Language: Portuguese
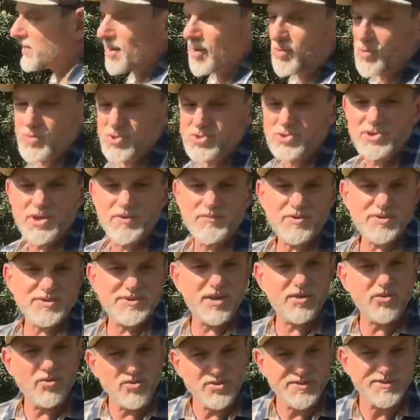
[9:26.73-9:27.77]
é o uso que você
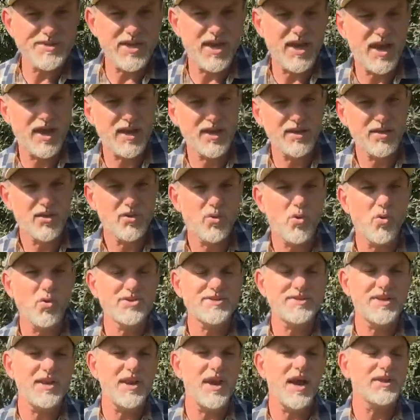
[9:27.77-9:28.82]
consegue
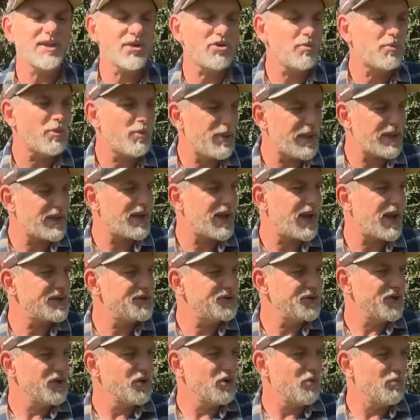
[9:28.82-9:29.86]
conciliar na tua
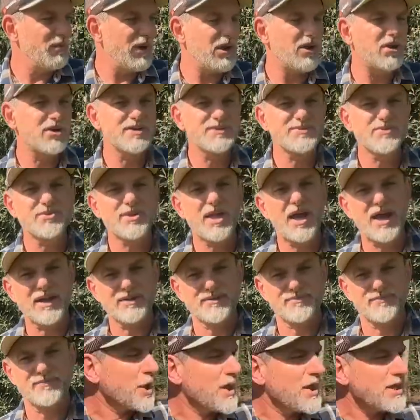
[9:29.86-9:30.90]
propriedade o melhor resultado.
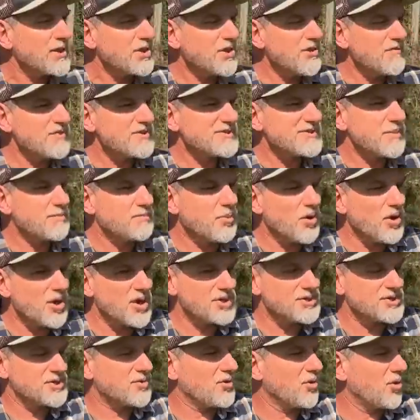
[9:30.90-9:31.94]
Então você
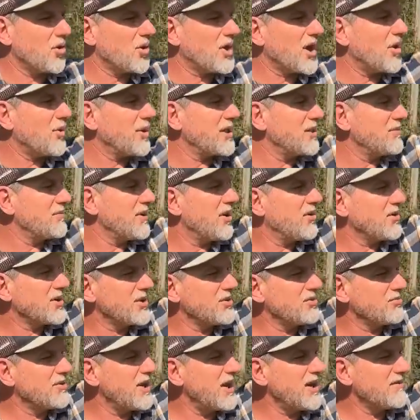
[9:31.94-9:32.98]
pode colocar o animal aqui
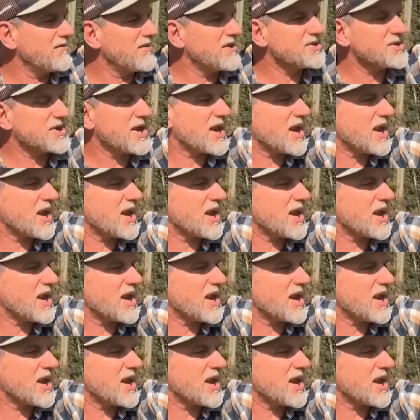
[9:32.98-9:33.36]
no meio, veja que é